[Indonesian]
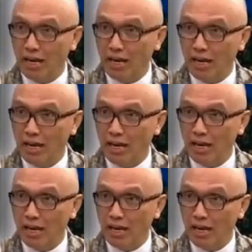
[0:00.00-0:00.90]
cukup niat. Oh,
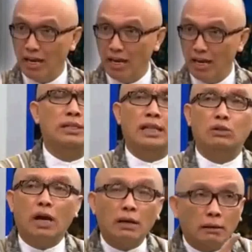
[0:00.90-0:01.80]
nggak ada itu. Niat
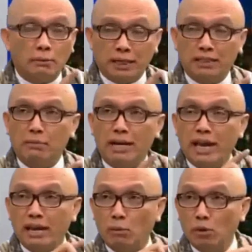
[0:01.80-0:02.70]
itu kan
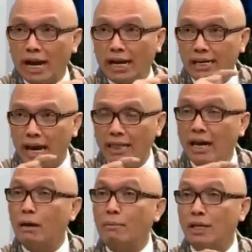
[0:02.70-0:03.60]
terjemahnya ada yang menggunakan niat,
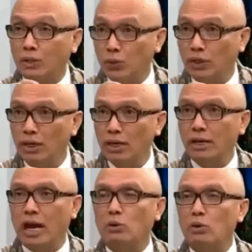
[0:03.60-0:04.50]
ada maksud.
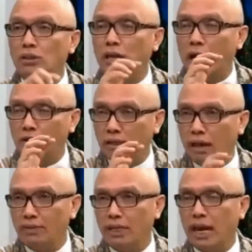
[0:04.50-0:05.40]
Nah, itu harus, harus
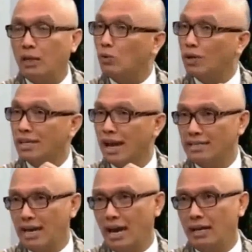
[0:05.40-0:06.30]
ditafsirkan itu
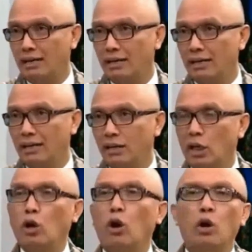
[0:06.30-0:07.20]
kesengajaan.
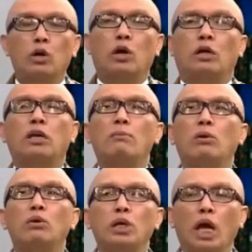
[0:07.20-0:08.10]
Nanti kalau jaksa ya,
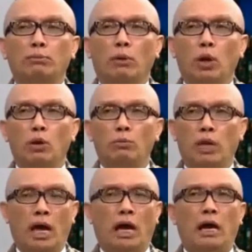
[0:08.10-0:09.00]
baru niat, belum.
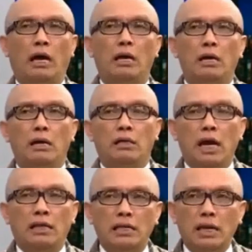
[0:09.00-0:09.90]
Nah,
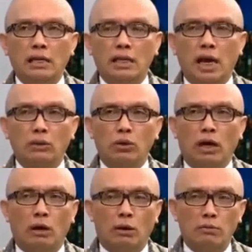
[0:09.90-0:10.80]
niat aja kan tergantung
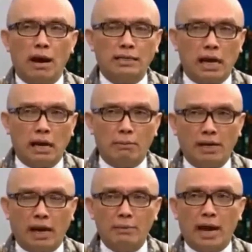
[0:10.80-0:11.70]
eh, di bahasa
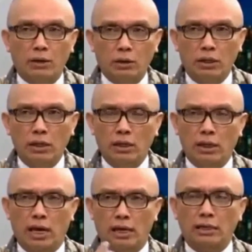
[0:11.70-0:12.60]
agama yang kami anut
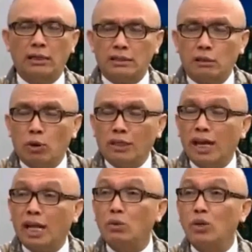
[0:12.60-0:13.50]
ya ter, semua
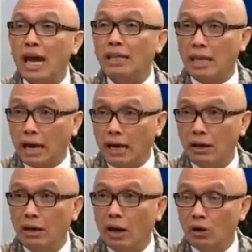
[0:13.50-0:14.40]
tergantung niatnya kan
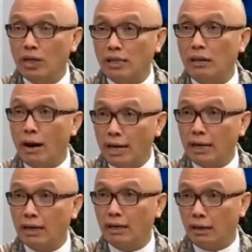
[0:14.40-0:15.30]
kalau niatnya
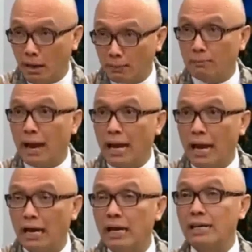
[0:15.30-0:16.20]
baik dapat
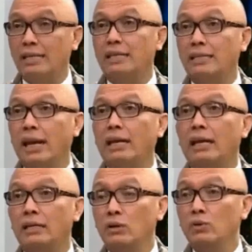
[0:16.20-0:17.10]
pahala niatnya jelek
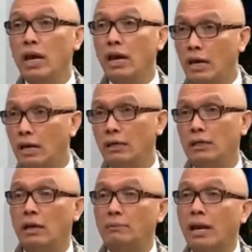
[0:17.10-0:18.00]
di dunia
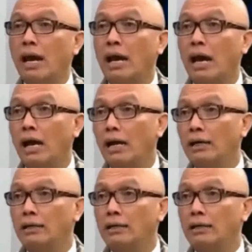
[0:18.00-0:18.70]
ya siap neraka